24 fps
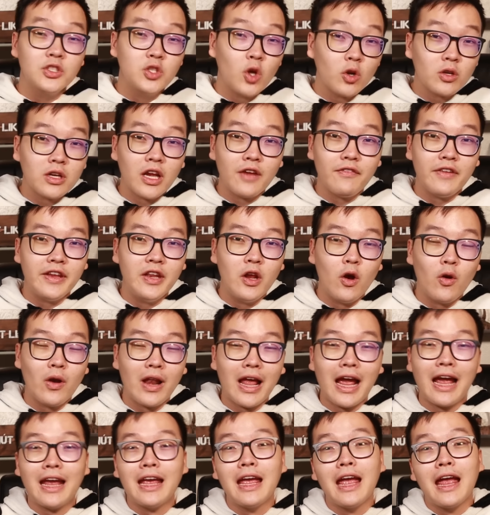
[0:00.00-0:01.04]
Chốt cái video
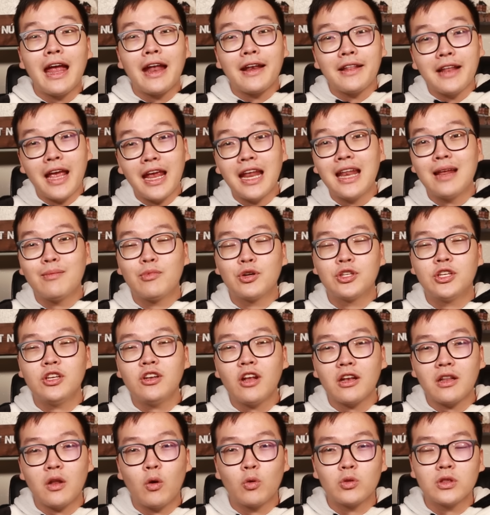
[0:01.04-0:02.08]
lại, đây là một chiến
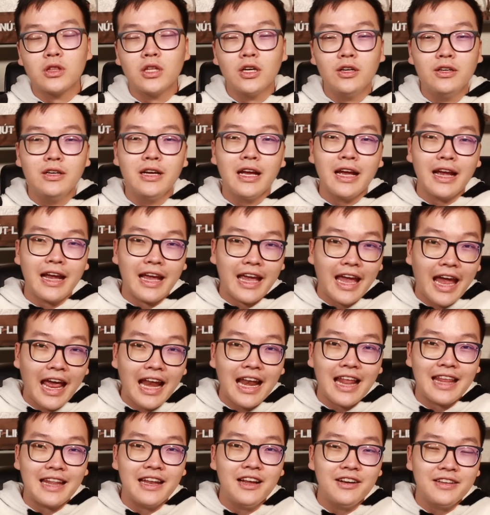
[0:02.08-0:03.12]
lược đầu tư khá
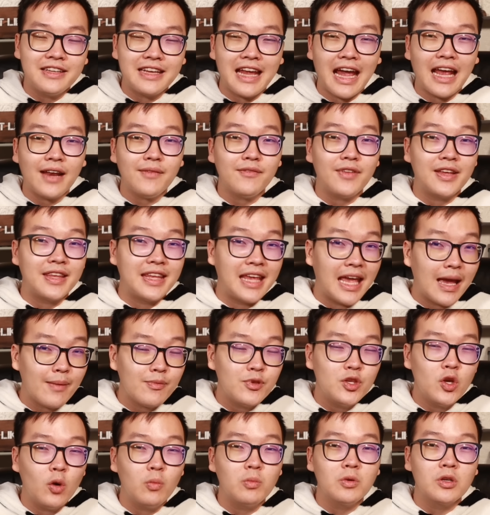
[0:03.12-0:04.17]
là đơn giản và dễ áp
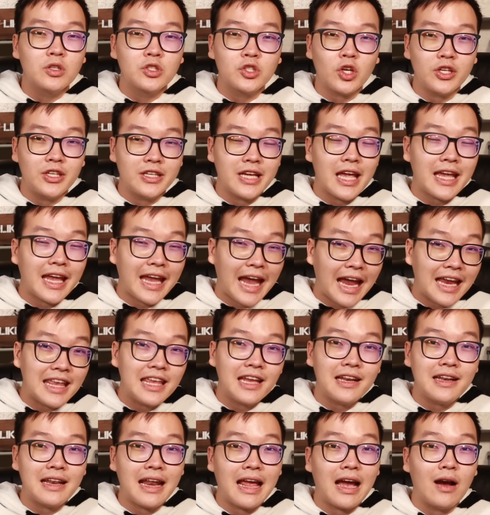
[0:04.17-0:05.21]
dụng cho những cái cá
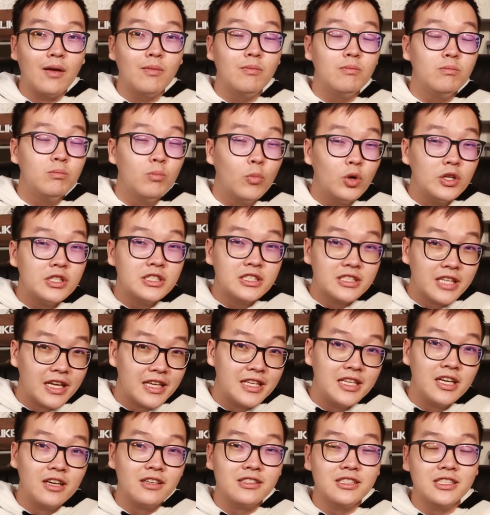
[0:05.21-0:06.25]
nhân nào muốn xây
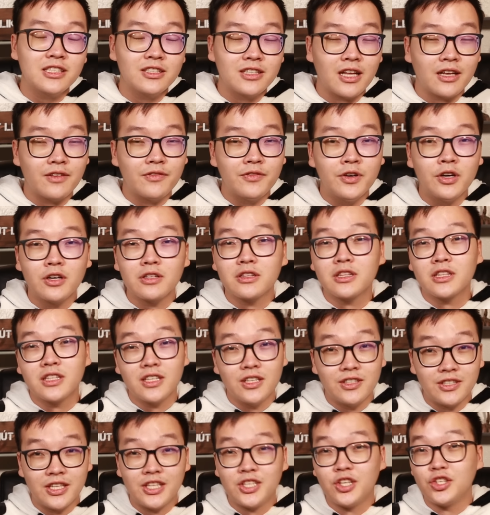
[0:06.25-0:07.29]
dựng sự thịnh vượng
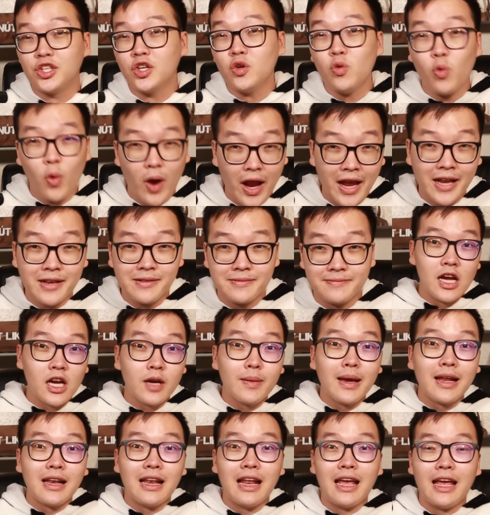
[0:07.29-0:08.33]
từ thị trường chứng khoán. Nếu các
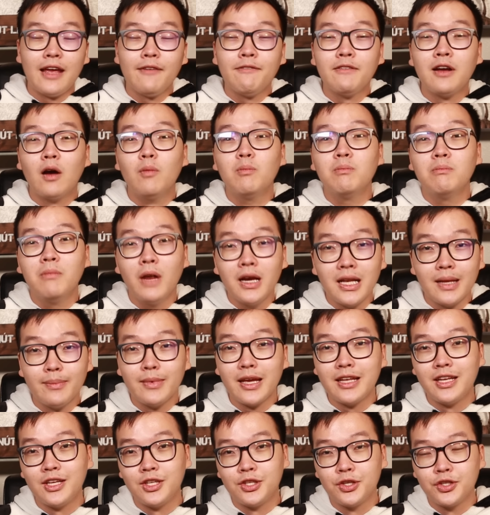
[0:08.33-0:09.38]
bạn là F0 mới tham
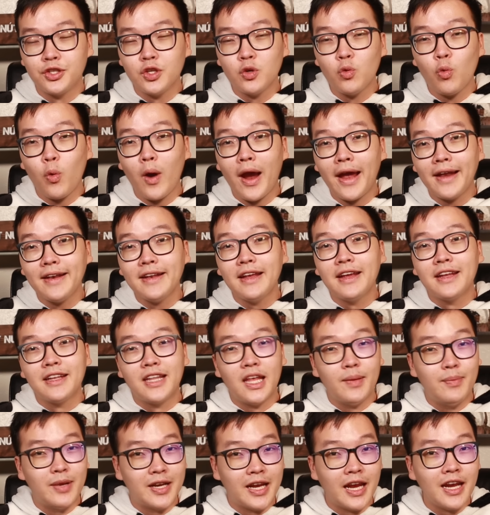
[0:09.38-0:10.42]
gia thị trường chứng khoán
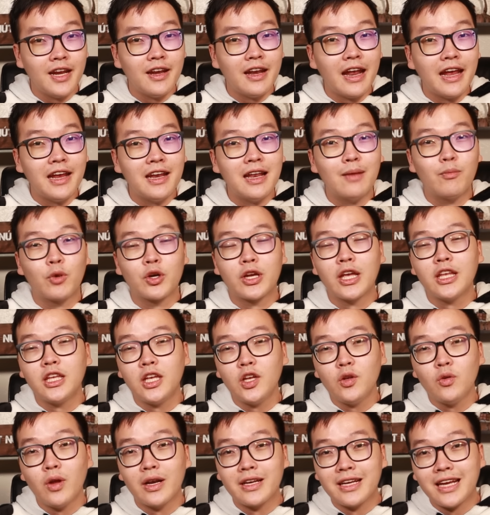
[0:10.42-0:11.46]
thì mình nghĩ đây là một cái
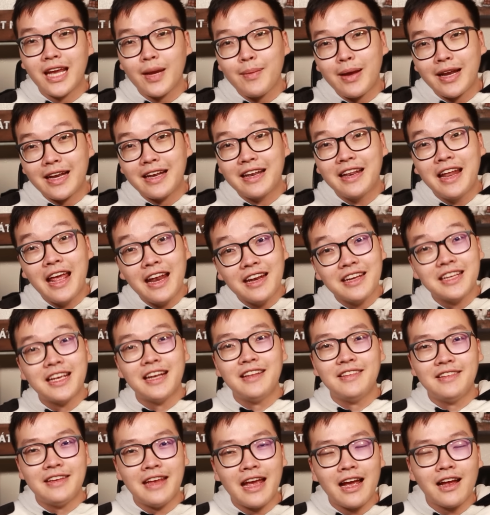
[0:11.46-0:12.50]
chiến thuật các bạn nên
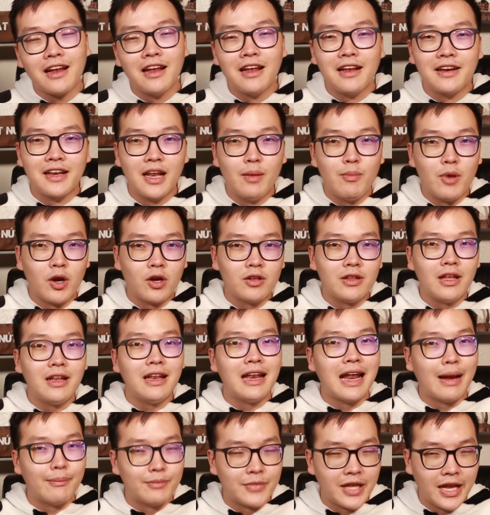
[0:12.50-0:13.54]
cân nhắc để mà có thể
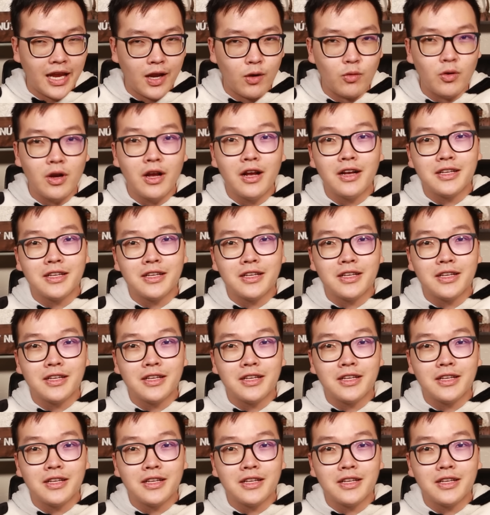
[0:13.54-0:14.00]
làm theo